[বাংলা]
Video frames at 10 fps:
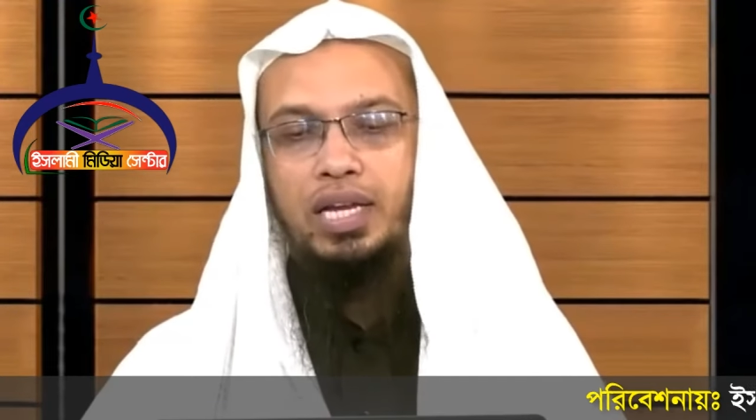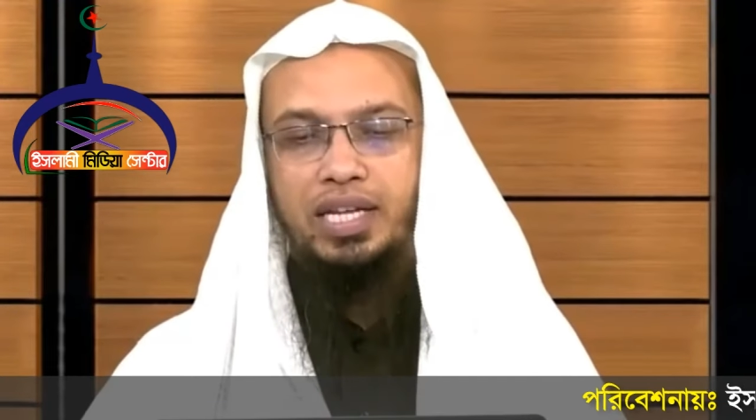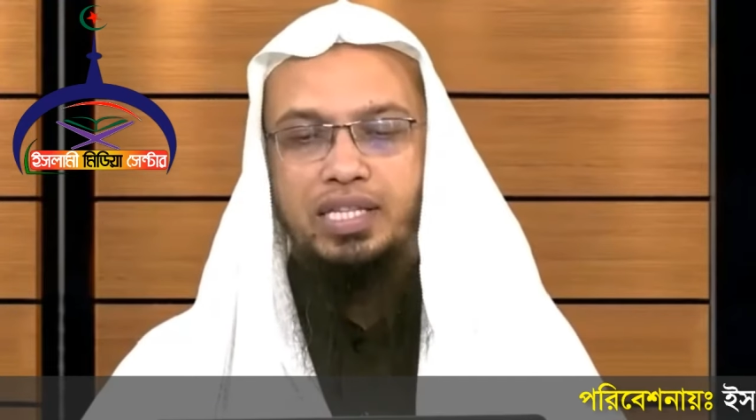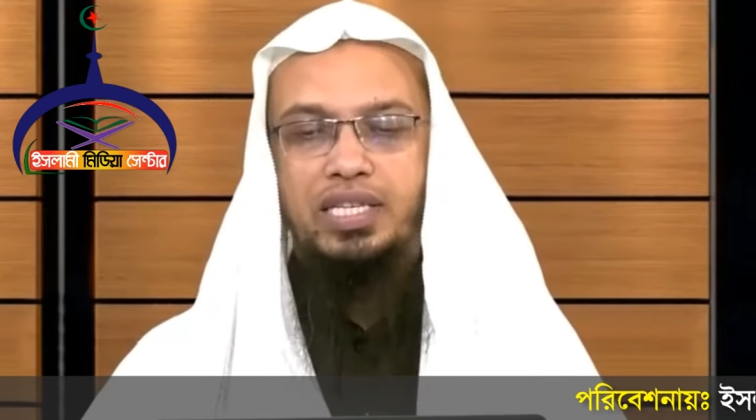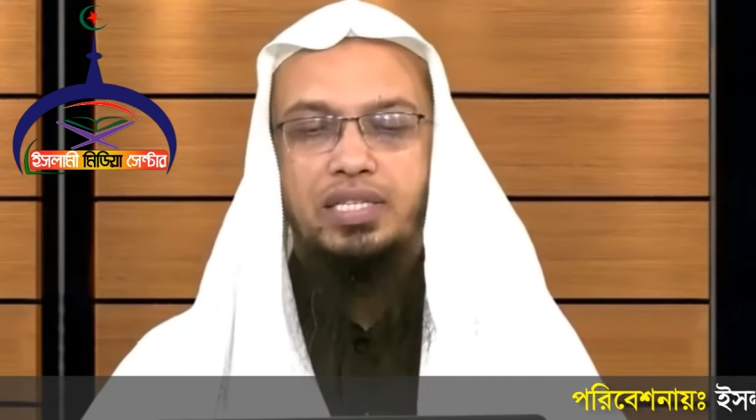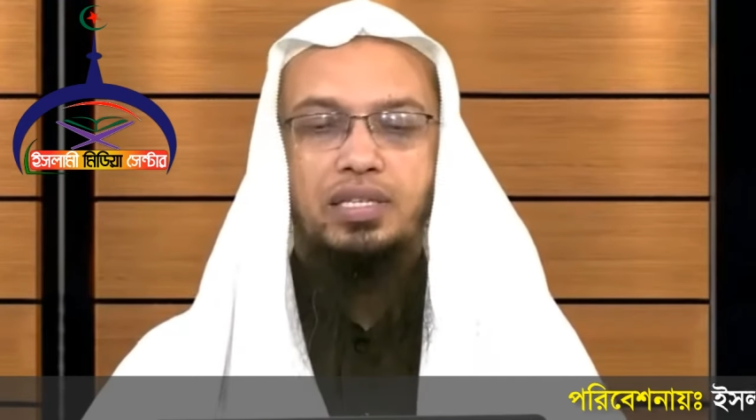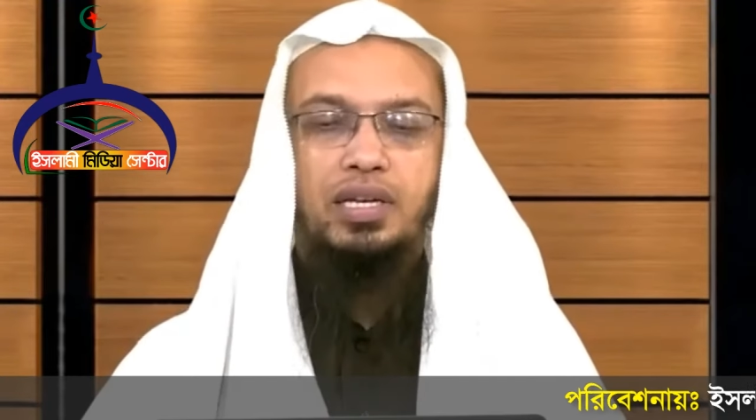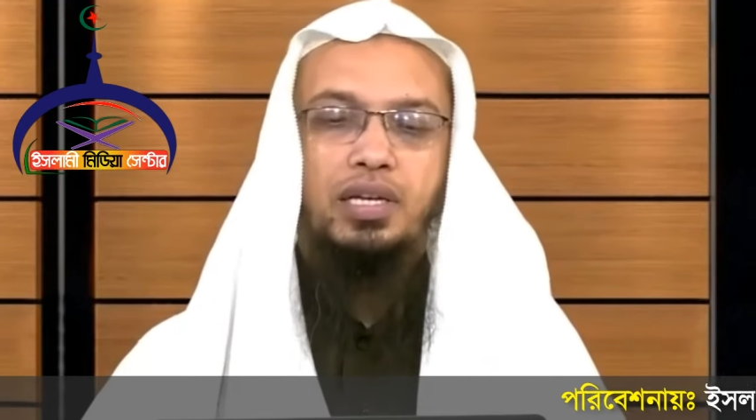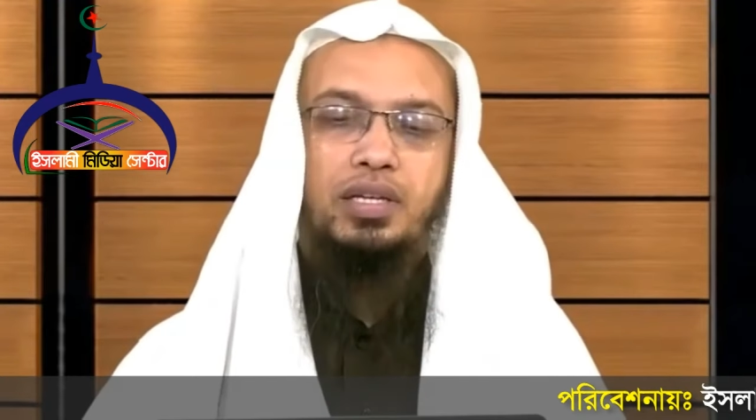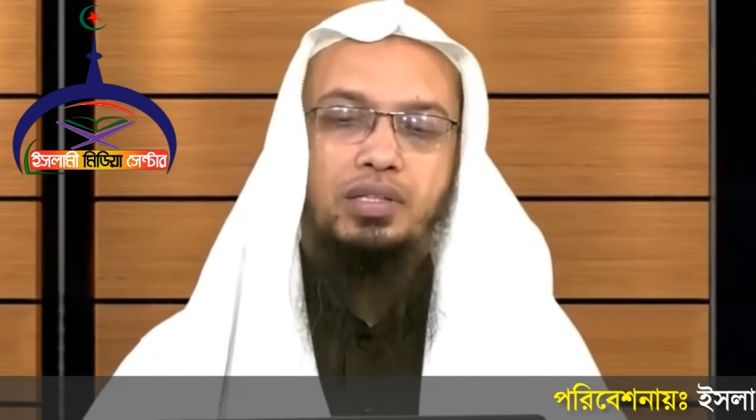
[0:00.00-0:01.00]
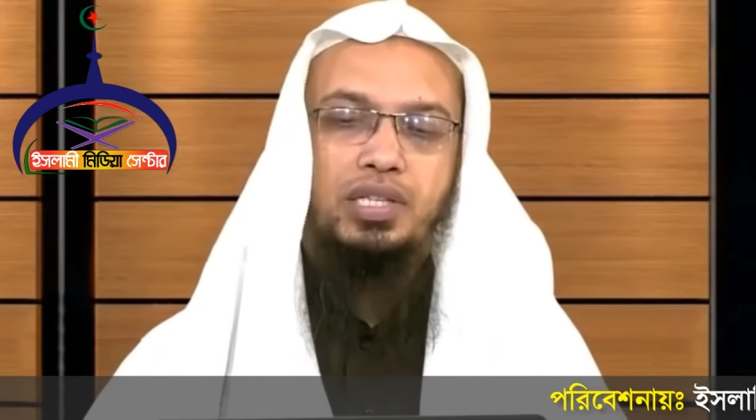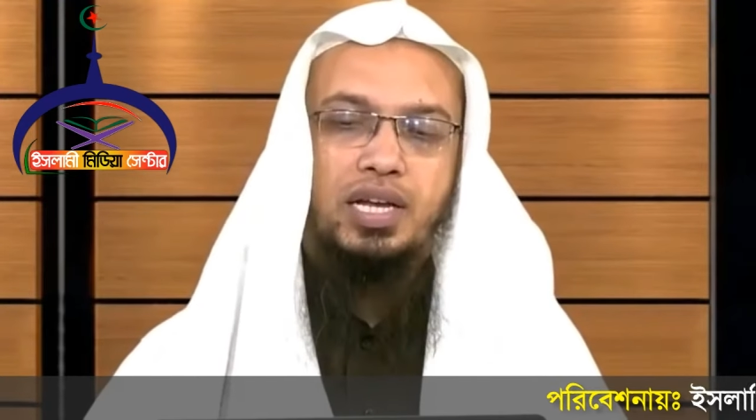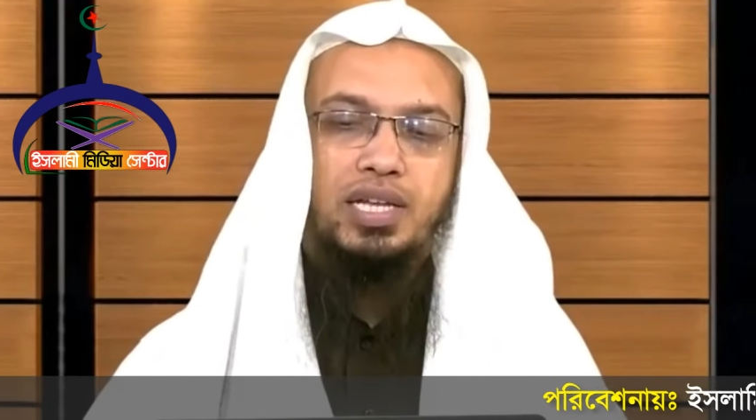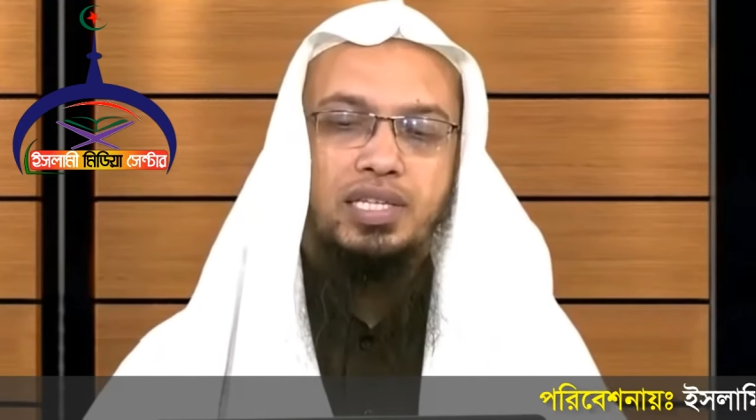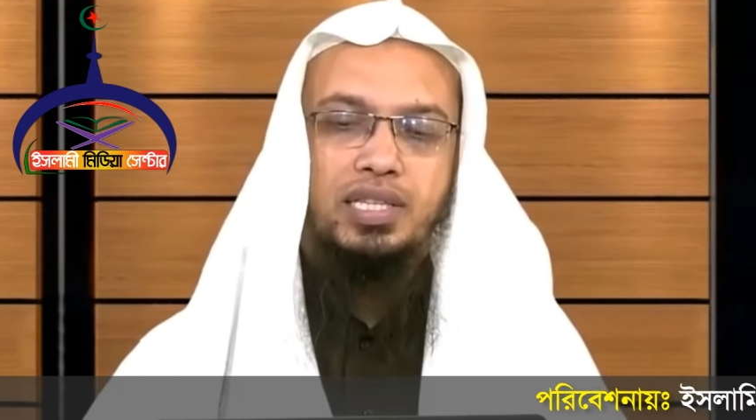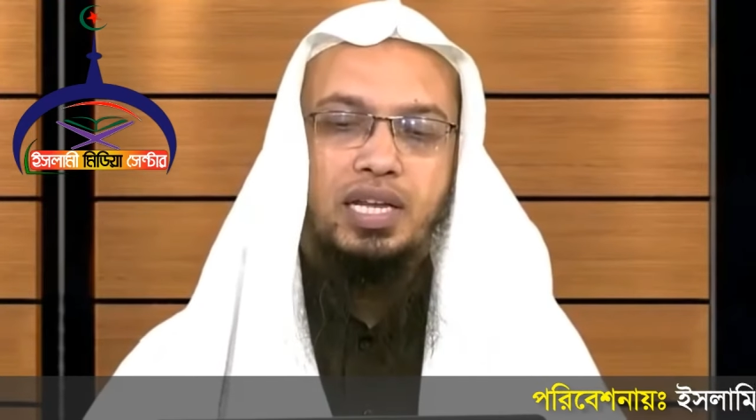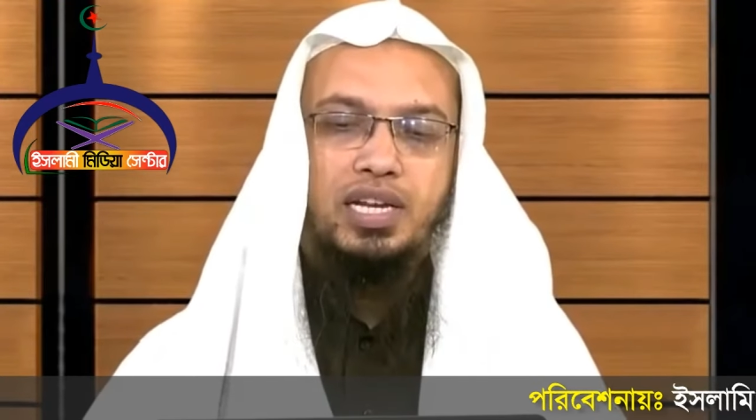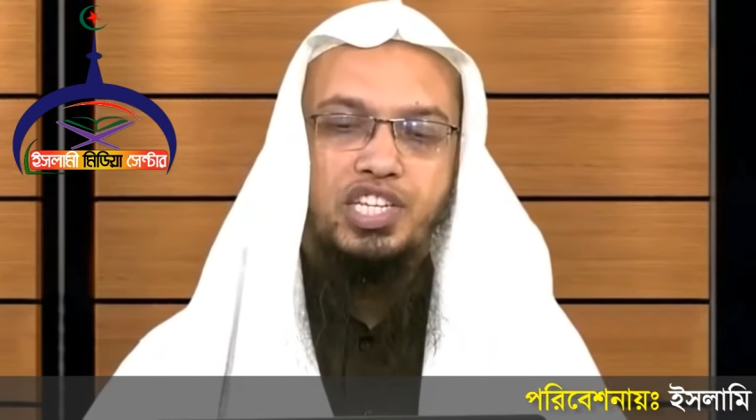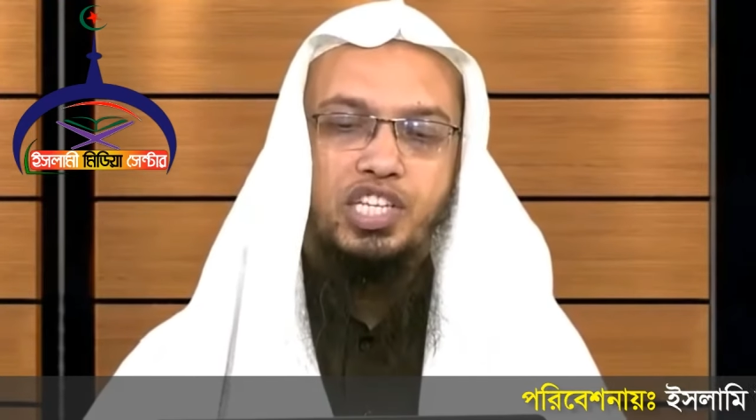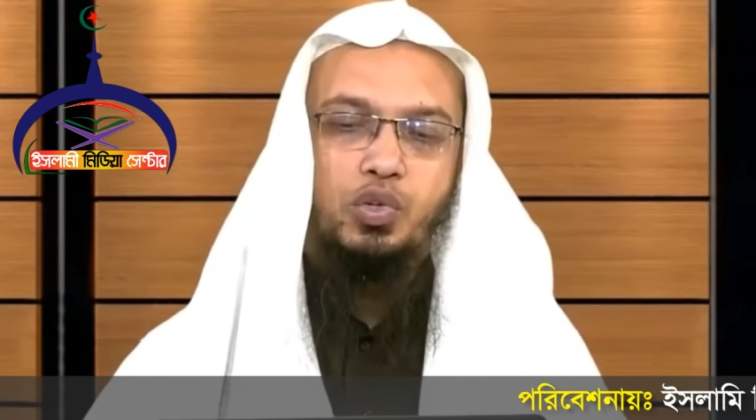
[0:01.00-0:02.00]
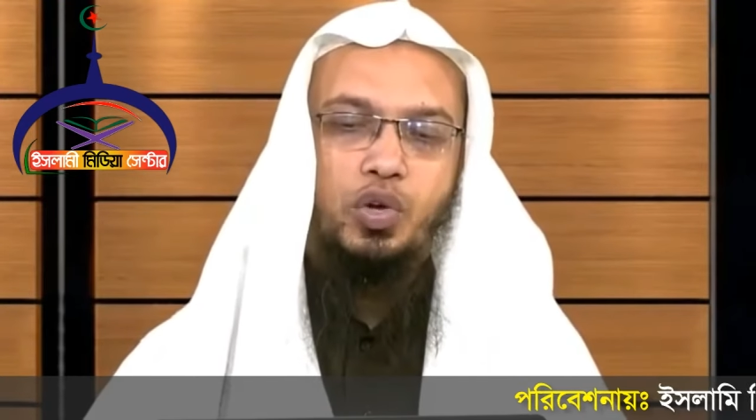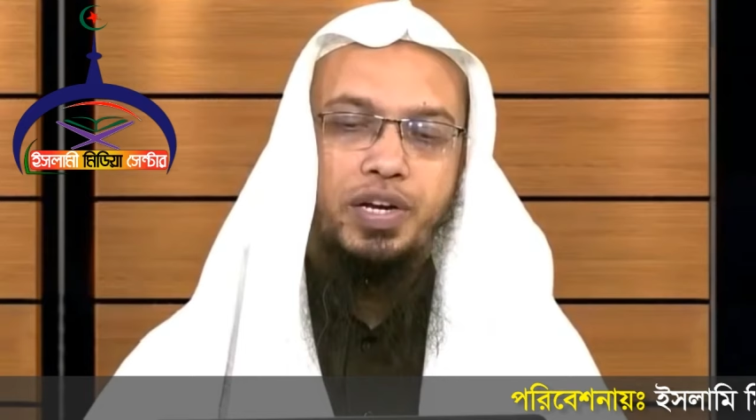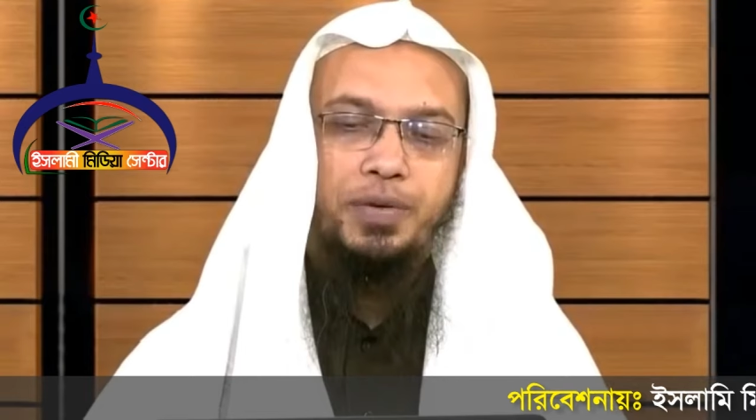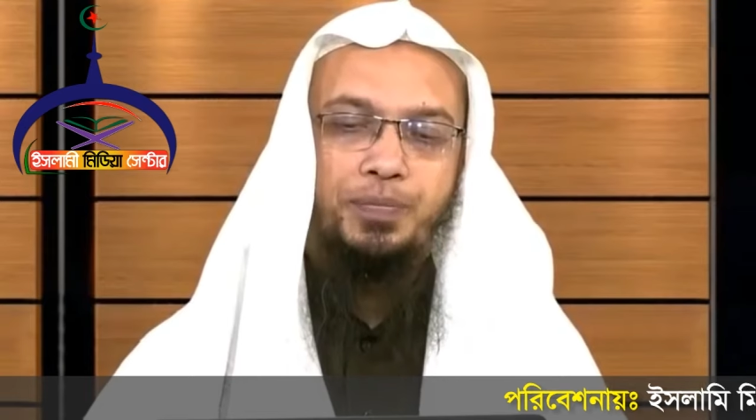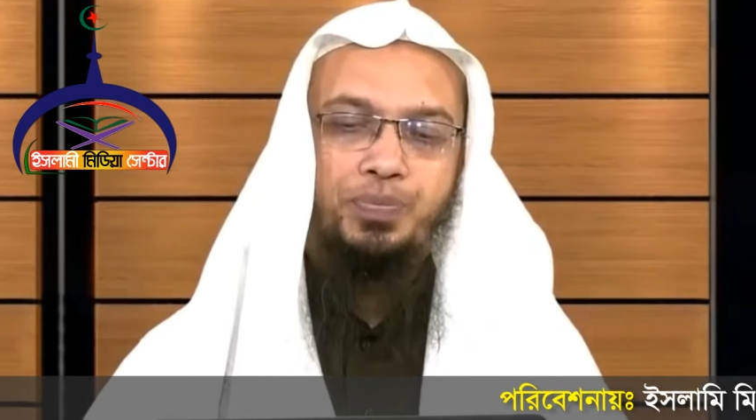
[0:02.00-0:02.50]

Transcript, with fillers: আল হাদিস যারা আছেন তারা নিষেধ করেন